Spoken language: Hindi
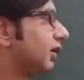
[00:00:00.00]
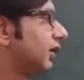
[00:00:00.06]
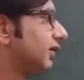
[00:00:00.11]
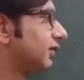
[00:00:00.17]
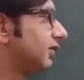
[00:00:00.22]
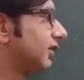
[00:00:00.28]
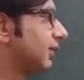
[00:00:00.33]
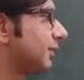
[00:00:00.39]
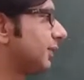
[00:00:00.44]

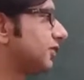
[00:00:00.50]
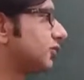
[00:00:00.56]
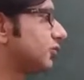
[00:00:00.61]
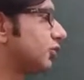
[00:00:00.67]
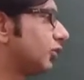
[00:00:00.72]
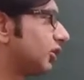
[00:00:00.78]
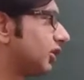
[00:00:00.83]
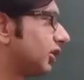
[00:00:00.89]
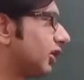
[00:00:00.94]
इसके
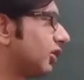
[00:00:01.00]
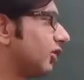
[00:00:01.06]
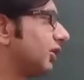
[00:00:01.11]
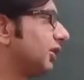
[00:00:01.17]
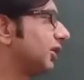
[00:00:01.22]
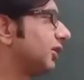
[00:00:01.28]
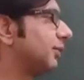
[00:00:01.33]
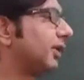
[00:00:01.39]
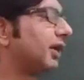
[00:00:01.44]
पास खुद का
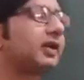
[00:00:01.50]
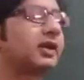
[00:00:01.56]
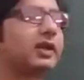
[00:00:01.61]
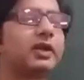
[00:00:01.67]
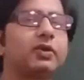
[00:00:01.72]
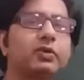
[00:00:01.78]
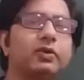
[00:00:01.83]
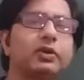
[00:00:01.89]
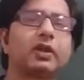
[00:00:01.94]
कोई दिमाग
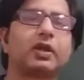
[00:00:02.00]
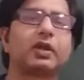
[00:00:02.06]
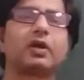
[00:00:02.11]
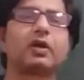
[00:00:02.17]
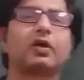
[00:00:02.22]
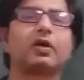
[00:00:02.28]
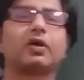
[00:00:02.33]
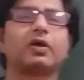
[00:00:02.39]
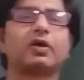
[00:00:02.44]
नहीं होता
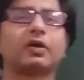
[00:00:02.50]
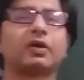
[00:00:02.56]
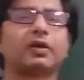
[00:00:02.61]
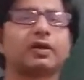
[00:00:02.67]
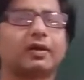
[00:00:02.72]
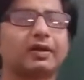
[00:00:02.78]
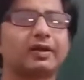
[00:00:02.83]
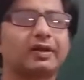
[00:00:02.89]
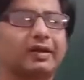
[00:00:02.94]

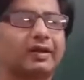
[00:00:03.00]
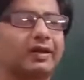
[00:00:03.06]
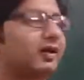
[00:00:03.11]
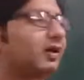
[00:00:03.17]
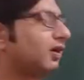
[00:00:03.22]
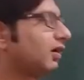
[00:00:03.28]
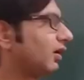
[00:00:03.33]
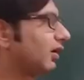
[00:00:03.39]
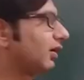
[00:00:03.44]
और
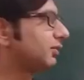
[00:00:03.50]
आ,